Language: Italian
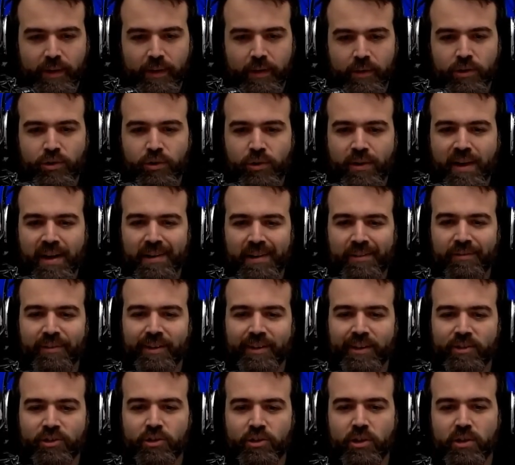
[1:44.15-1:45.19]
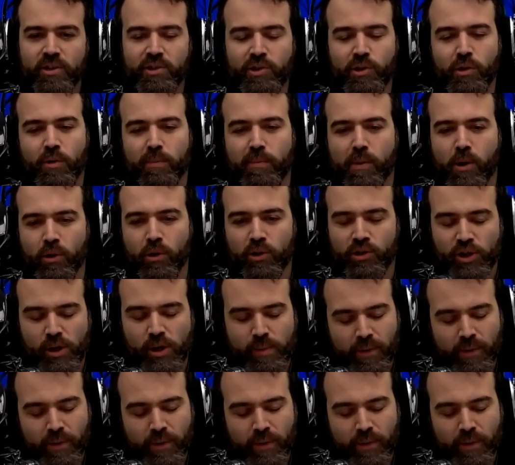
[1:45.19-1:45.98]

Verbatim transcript: regionali Francesco Boccia,